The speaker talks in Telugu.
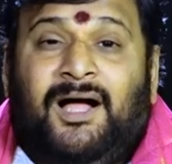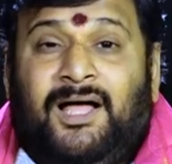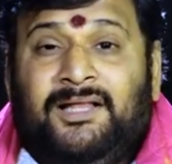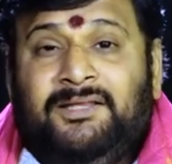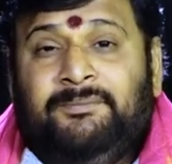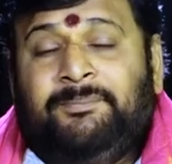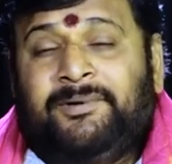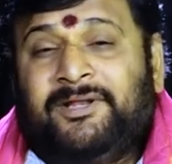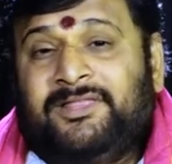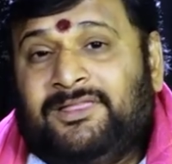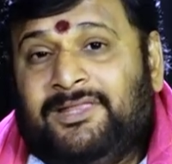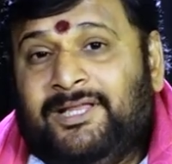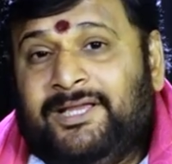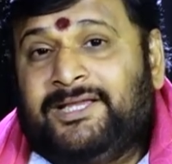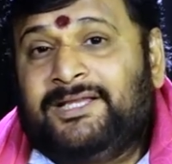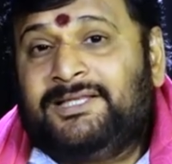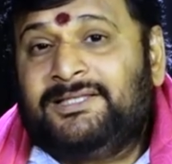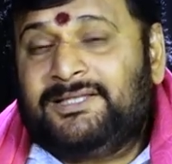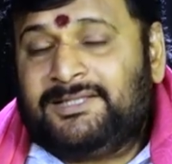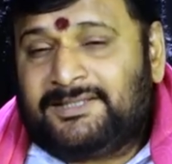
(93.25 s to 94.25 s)
అది
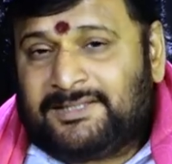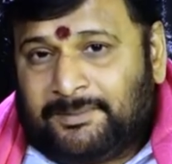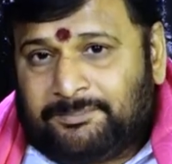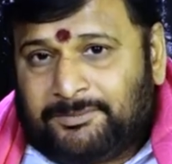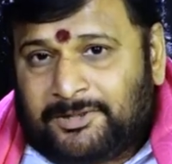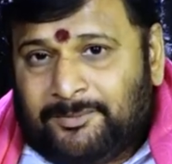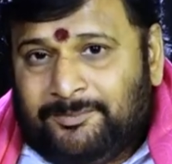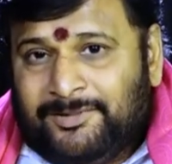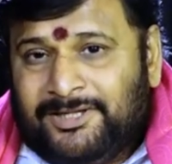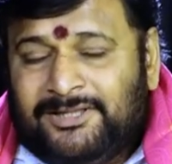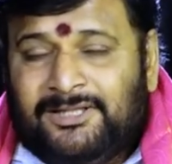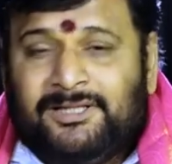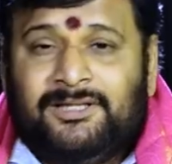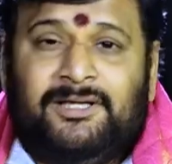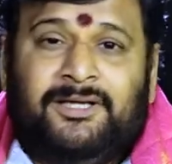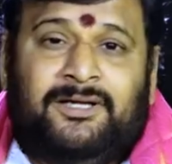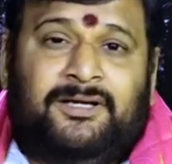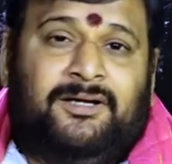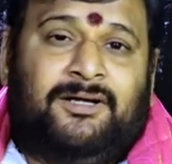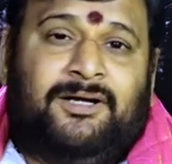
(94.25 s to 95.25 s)
ప్రత్యేకించి సప్తమి
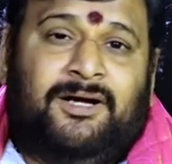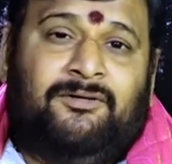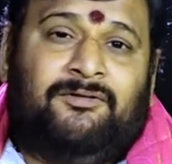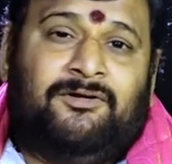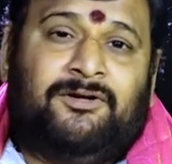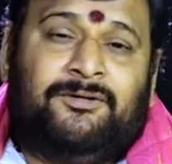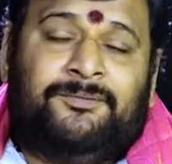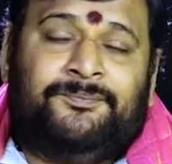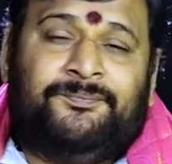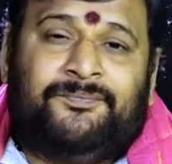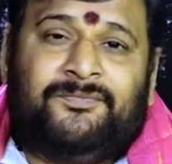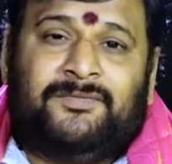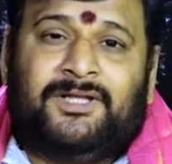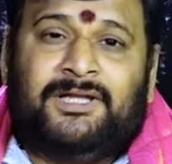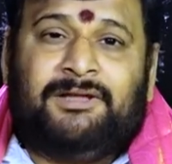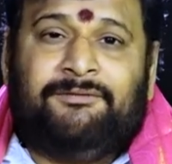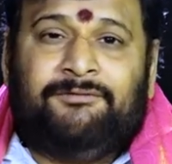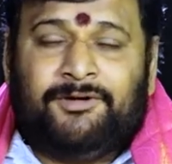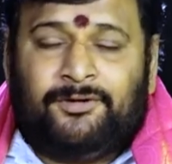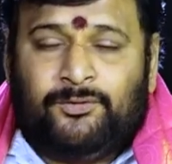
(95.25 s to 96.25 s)
తిథి కావటం
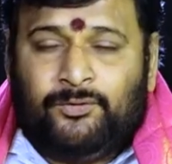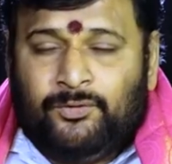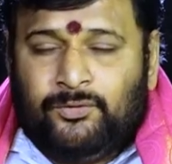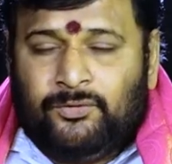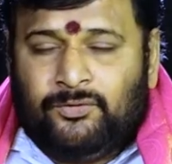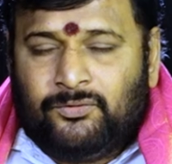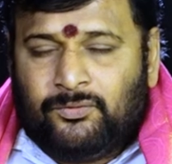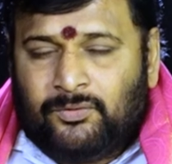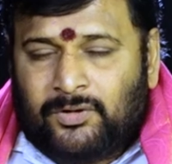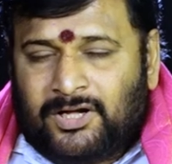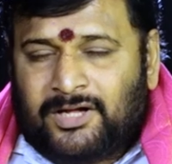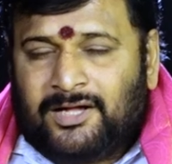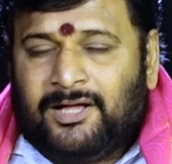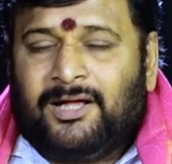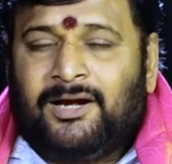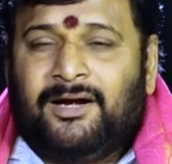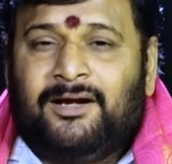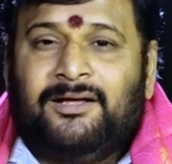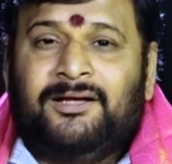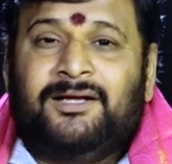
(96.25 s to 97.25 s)
ఇవి రెండూ కూడా
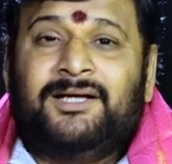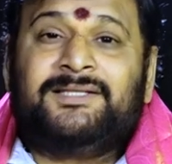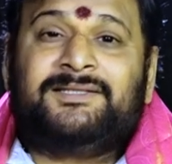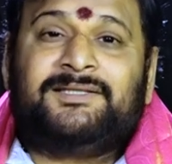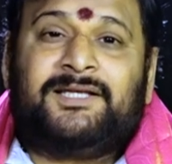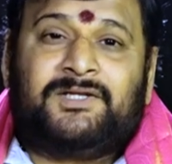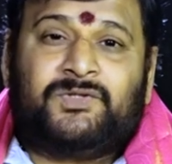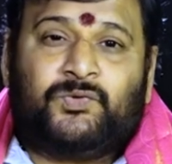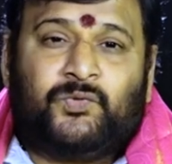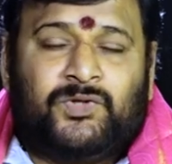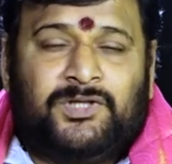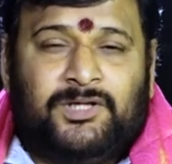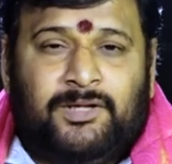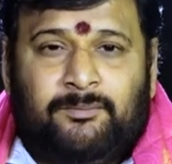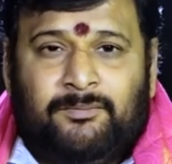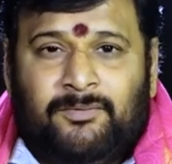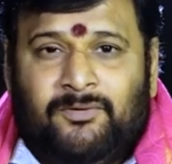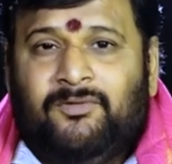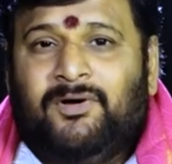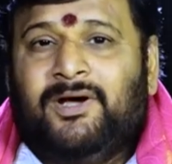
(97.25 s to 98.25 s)
కారణంగా సరస్వతి
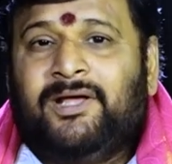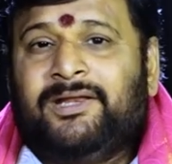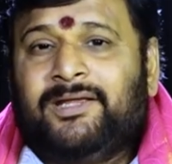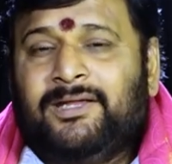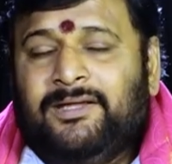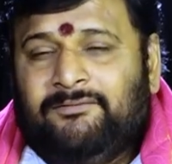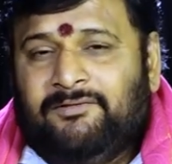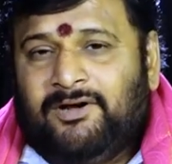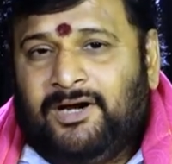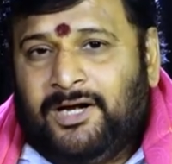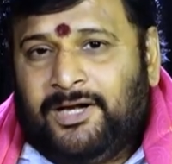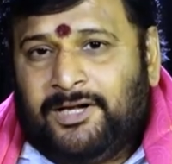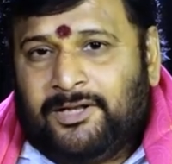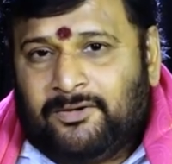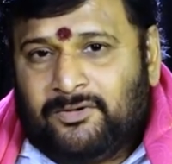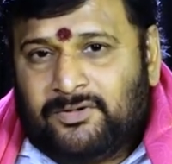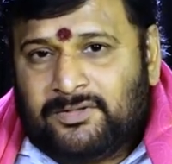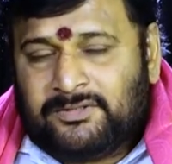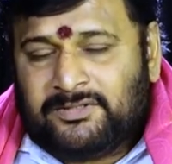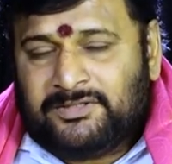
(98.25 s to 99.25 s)
అమ్మవారికి ఇవాళ
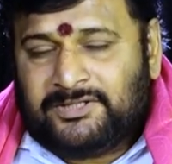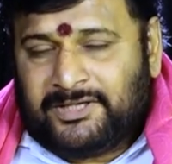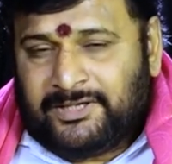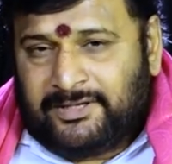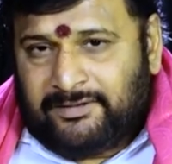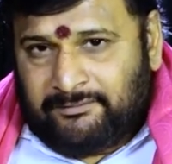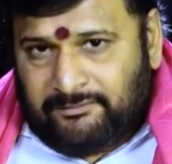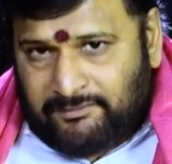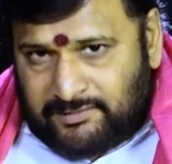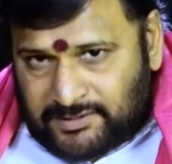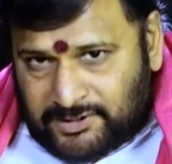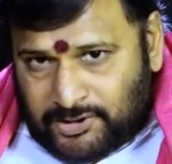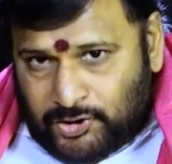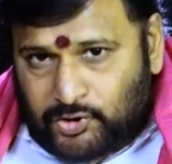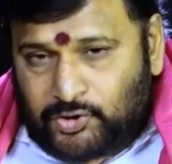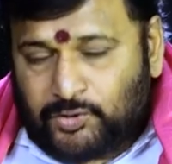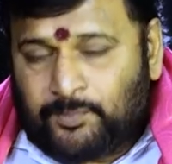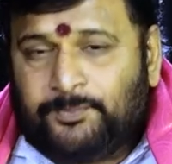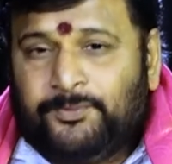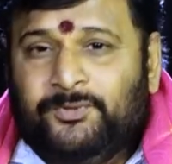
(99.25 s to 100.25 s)
రోజు జరిగే
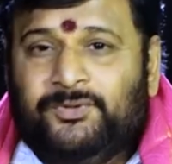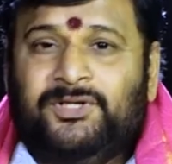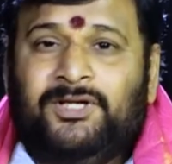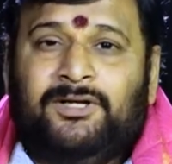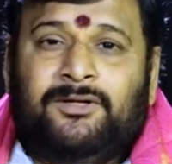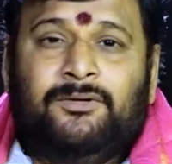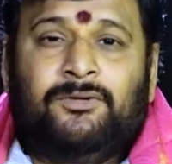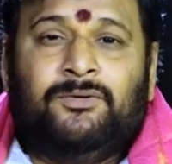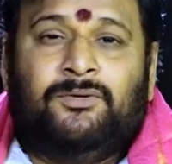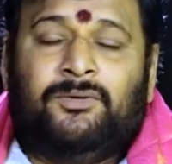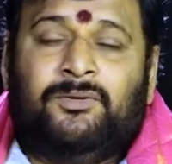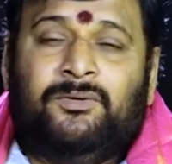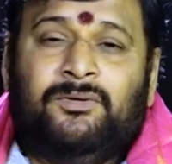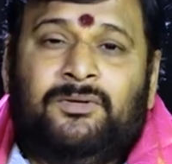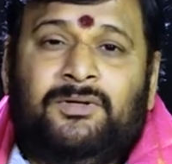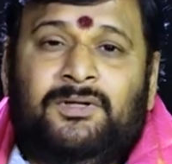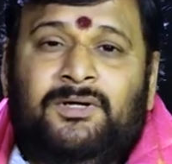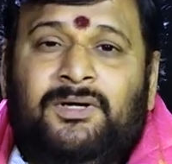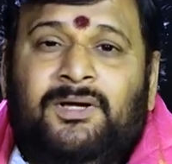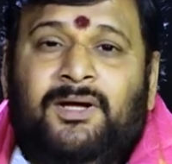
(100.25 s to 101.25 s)
విశేష పూజల్లో
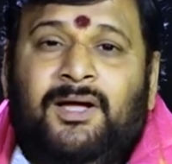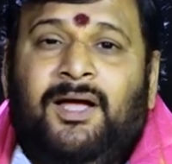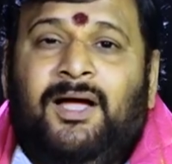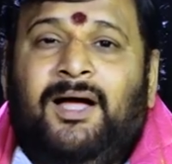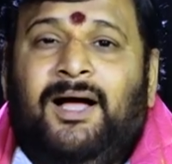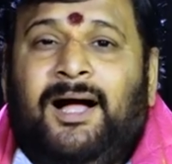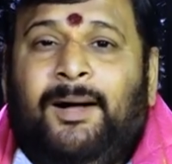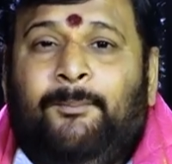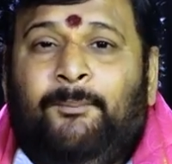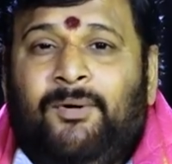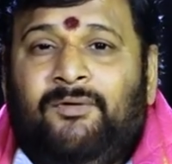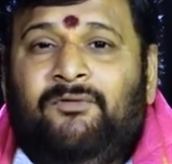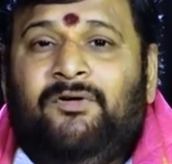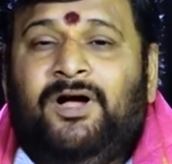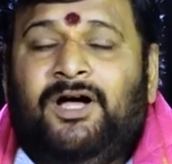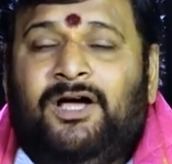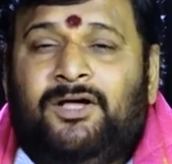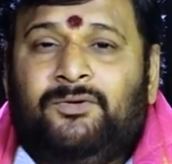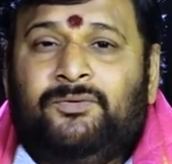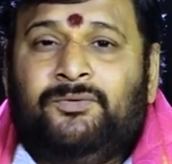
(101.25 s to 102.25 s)

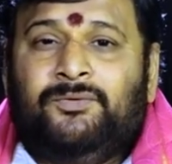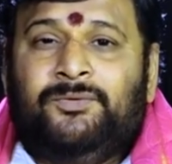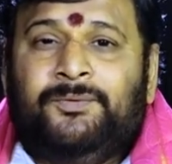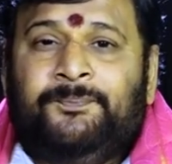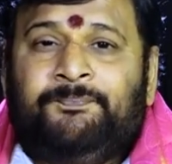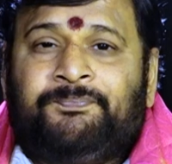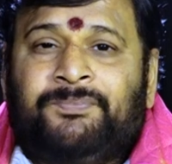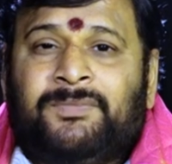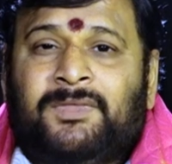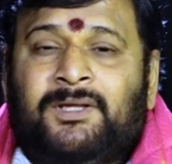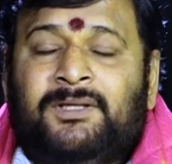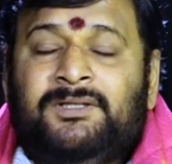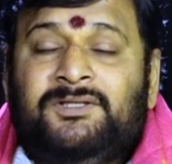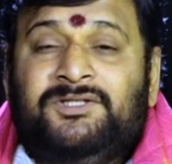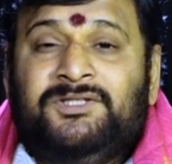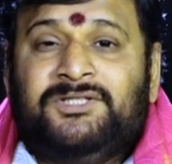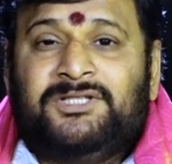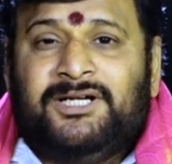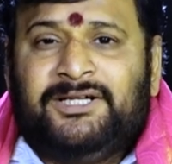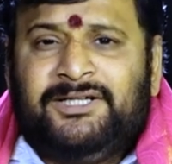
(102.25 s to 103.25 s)
అమ్మవారు
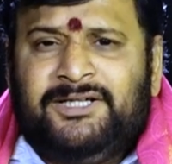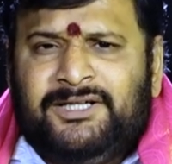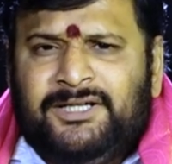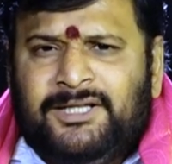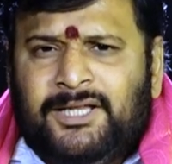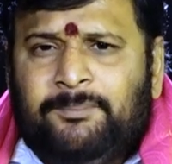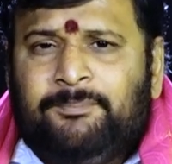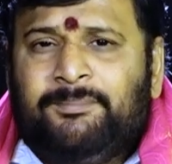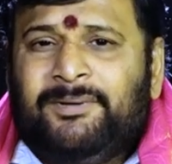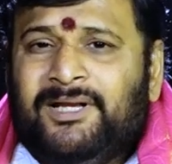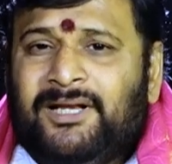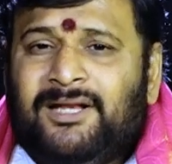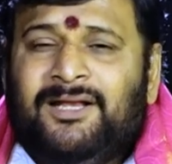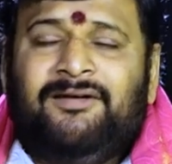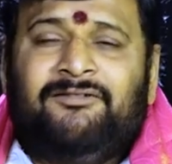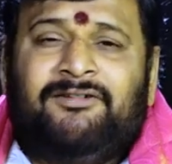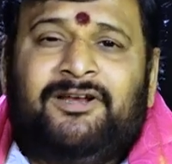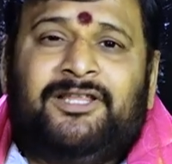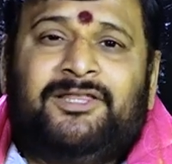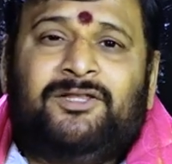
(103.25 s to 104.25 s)
చంటి
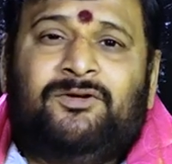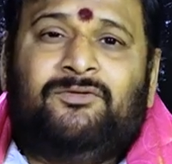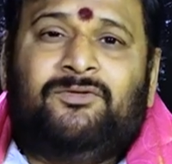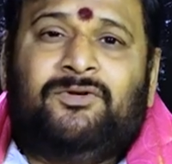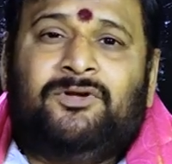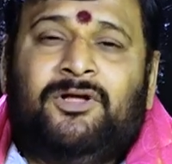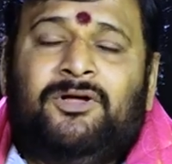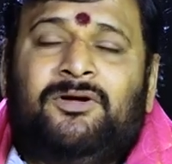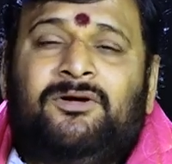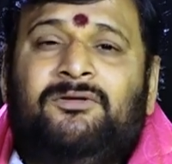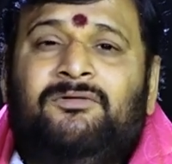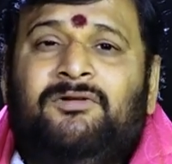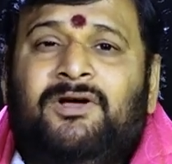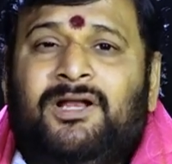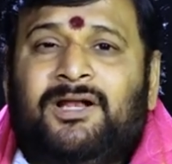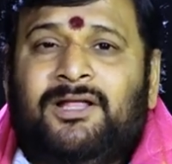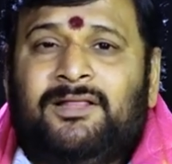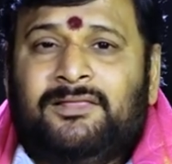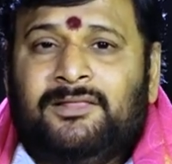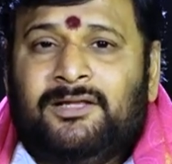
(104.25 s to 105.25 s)
పిల్లలు ఎవరైతే ఉన్నారో
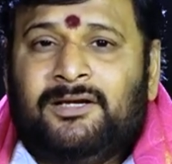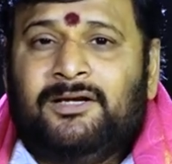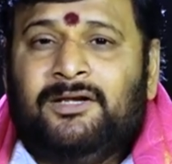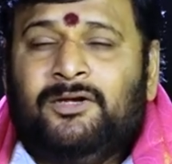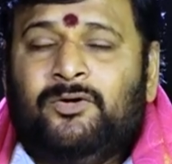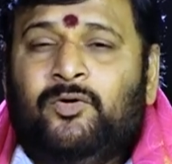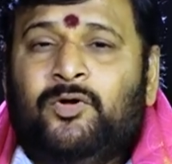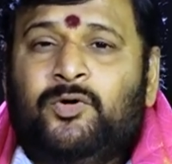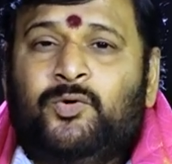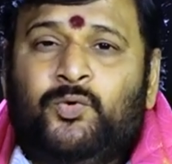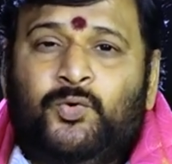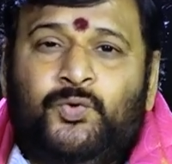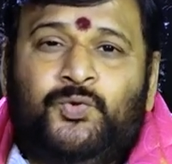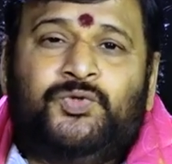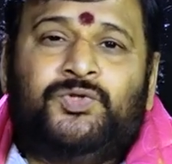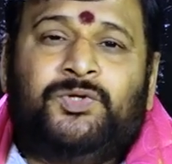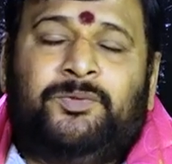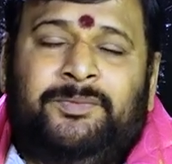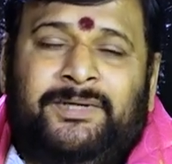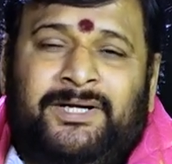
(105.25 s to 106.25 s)
వారందరినీ కూడా
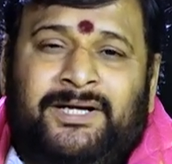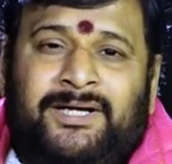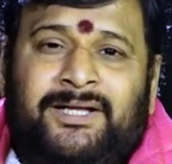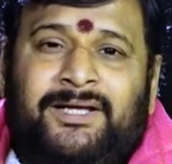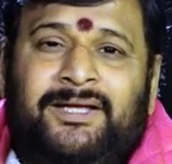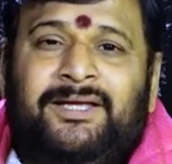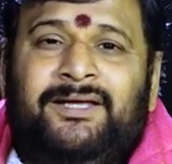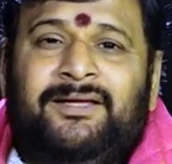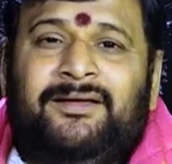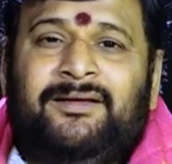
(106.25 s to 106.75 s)
కూర్చోబెట్టి